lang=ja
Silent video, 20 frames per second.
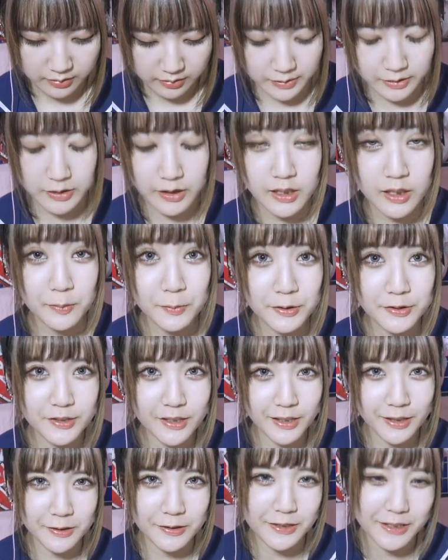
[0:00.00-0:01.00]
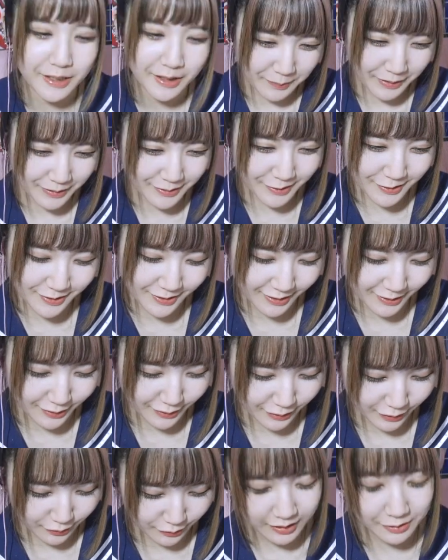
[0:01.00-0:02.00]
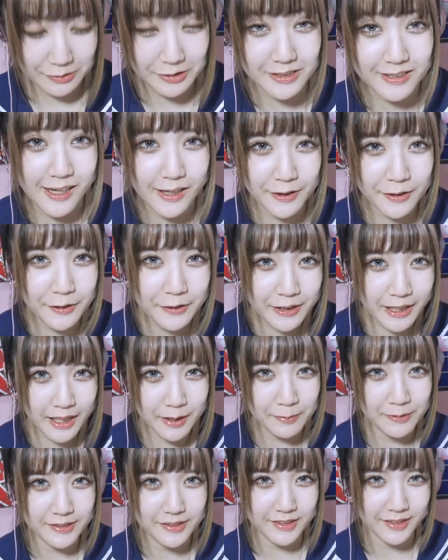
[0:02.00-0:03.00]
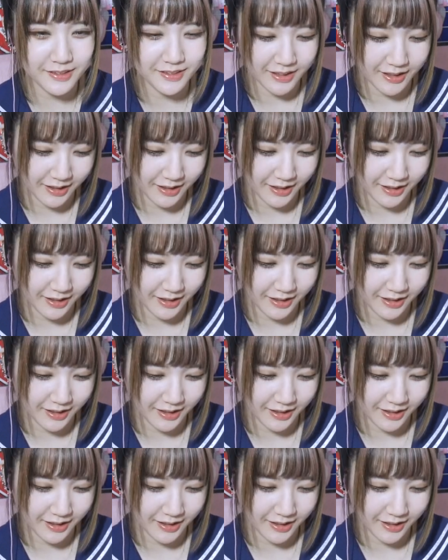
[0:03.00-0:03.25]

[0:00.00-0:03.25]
これ何もしてないのに、マックスになったんだけど。なんか作業ゲームもしかし